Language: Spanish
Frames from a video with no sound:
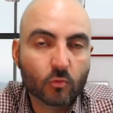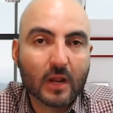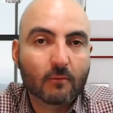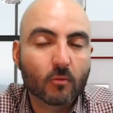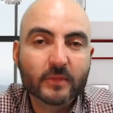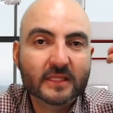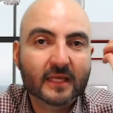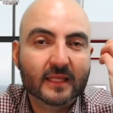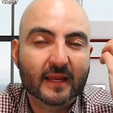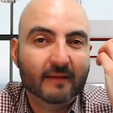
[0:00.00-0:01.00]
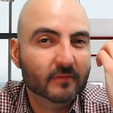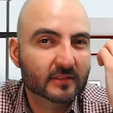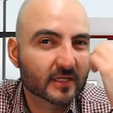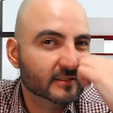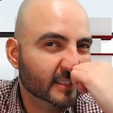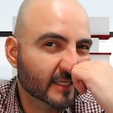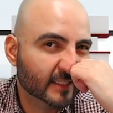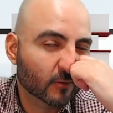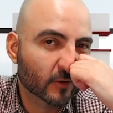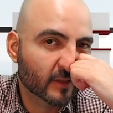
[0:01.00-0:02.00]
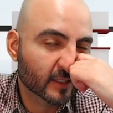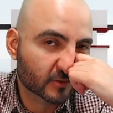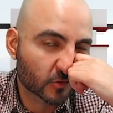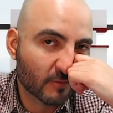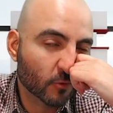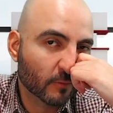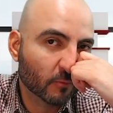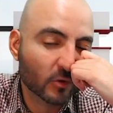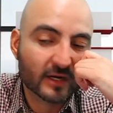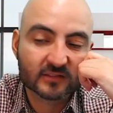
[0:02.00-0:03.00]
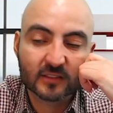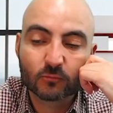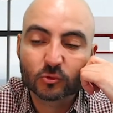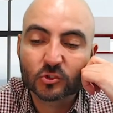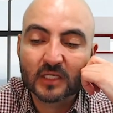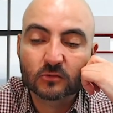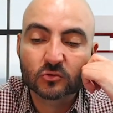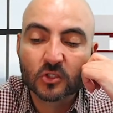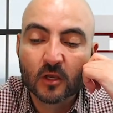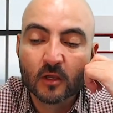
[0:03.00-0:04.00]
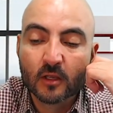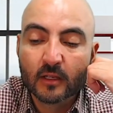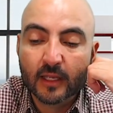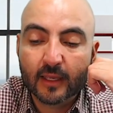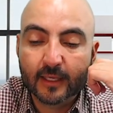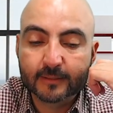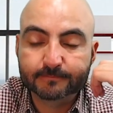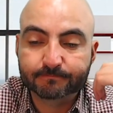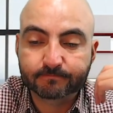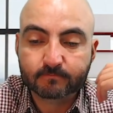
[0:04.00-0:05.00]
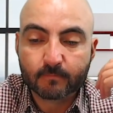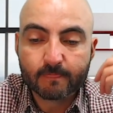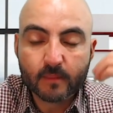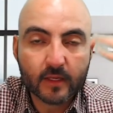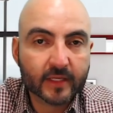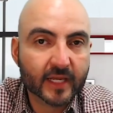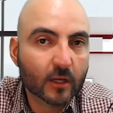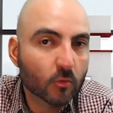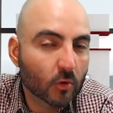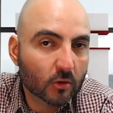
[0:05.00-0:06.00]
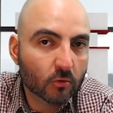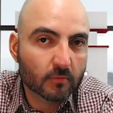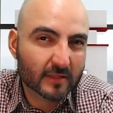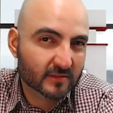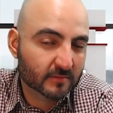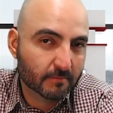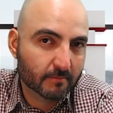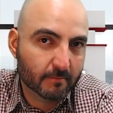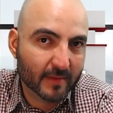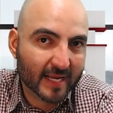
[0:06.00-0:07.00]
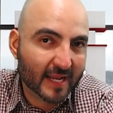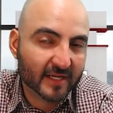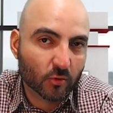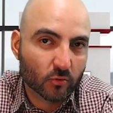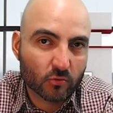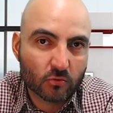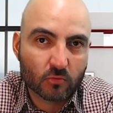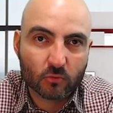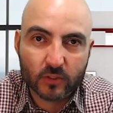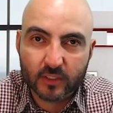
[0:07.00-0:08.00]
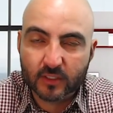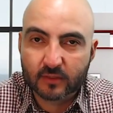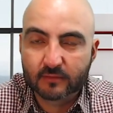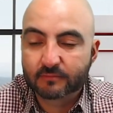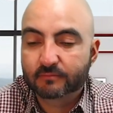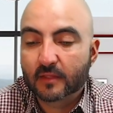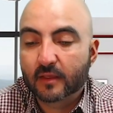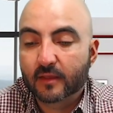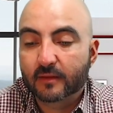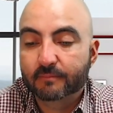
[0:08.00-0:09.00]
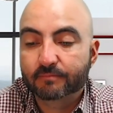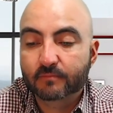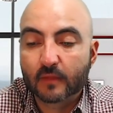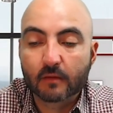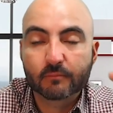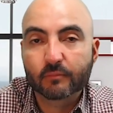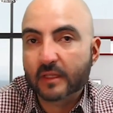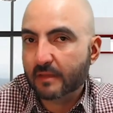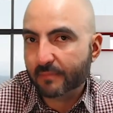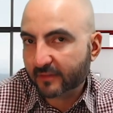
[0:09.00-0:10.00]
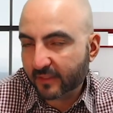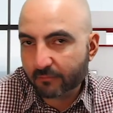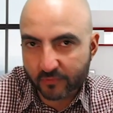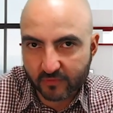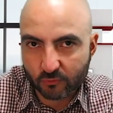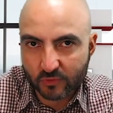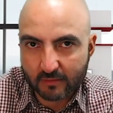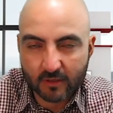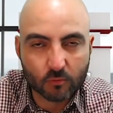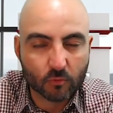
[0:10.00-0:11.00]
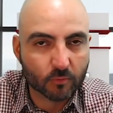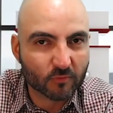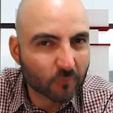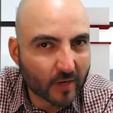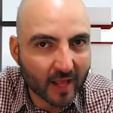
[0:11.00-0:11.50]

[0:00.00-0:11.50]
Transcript: bombita de Andrés García, ¿se acuerdan que eso era muy popular hace muchos años? Em, que era como algo más mecánico, ¿no? Como que... Em, y aparte, pues se usaba como por fuera.